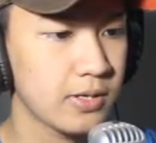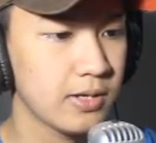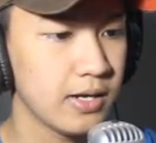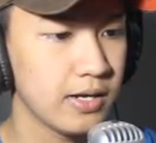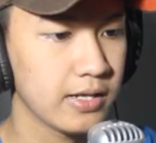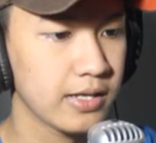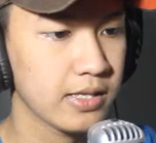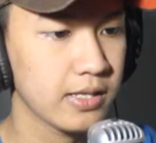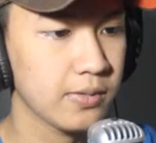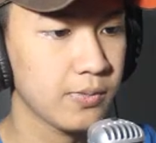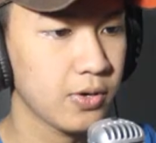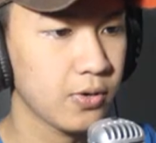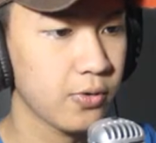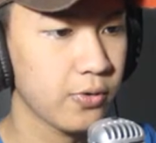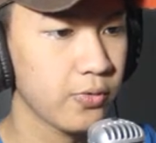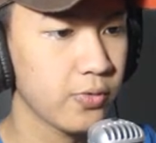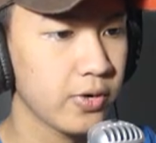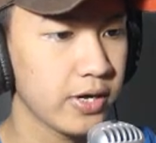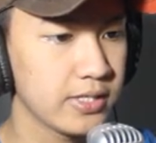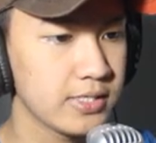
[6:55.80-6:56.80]
Dan kita
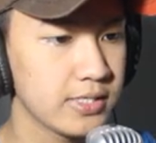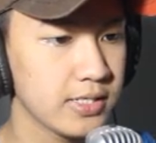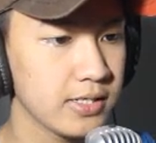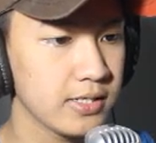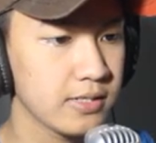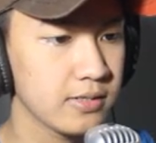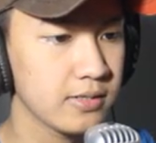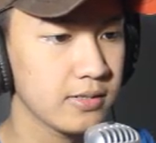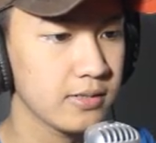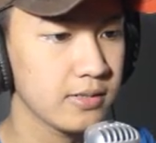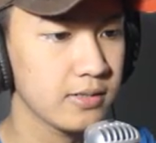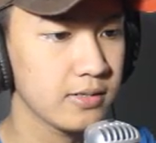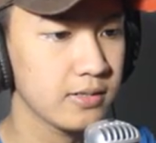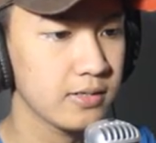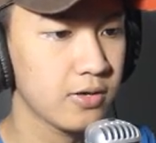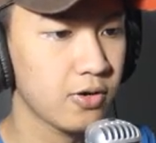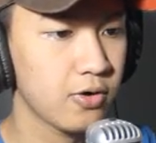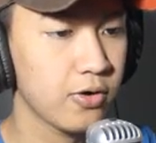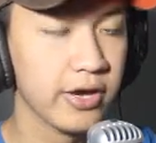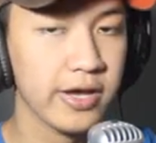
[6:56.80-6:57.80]
bangun dua aja.
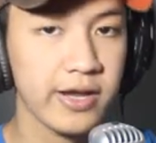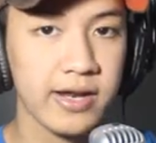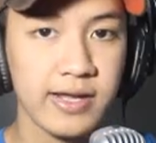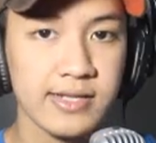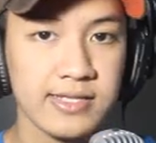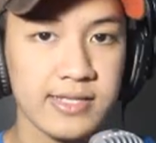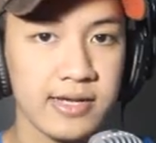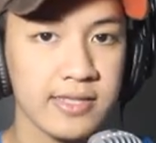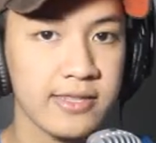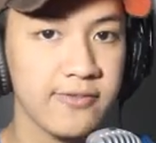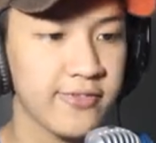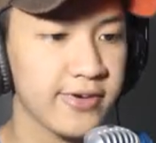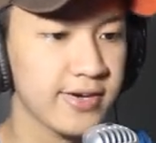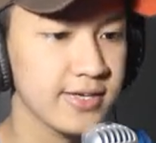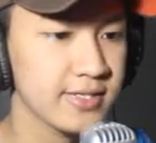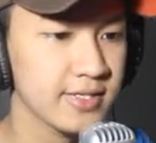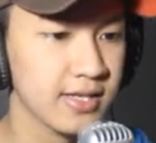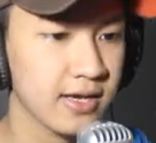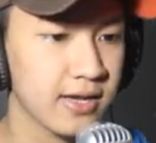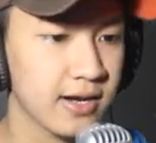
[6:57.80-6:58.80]
Oke, okay, nice. Aktif
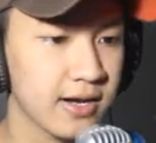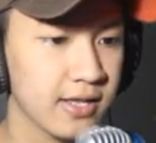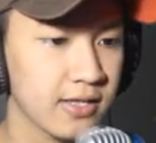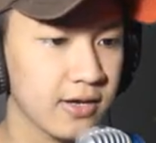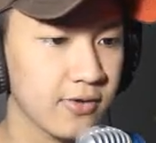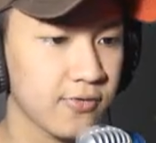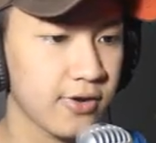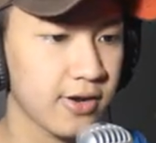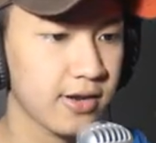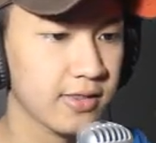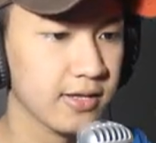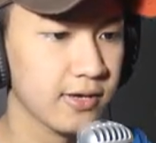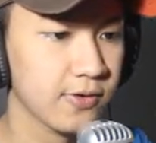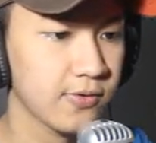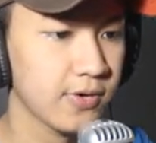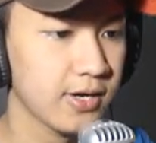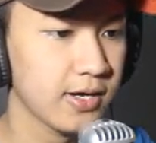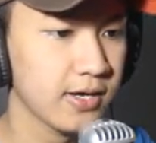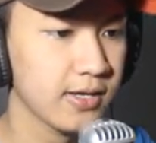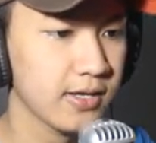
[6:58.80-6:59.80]
guys. Aktif aku attack
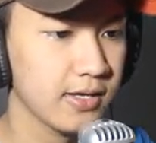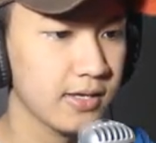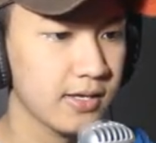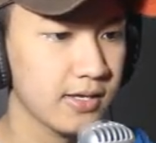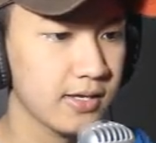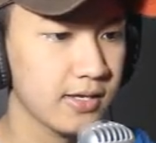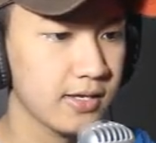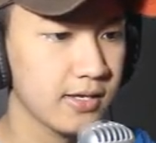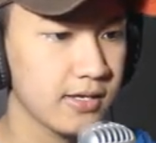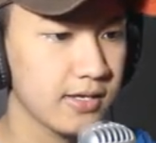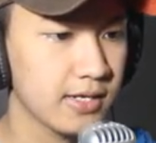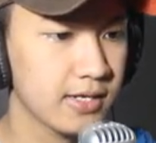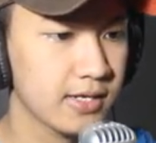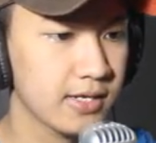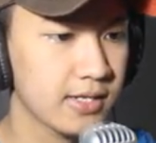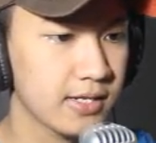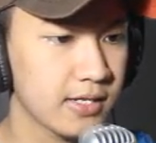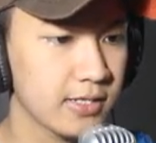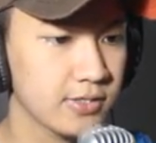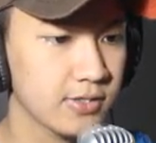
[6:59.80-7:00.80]
gue. Dan
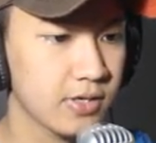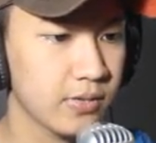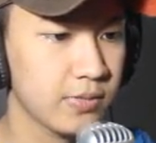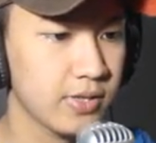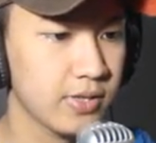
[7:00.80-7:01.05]
kita langsung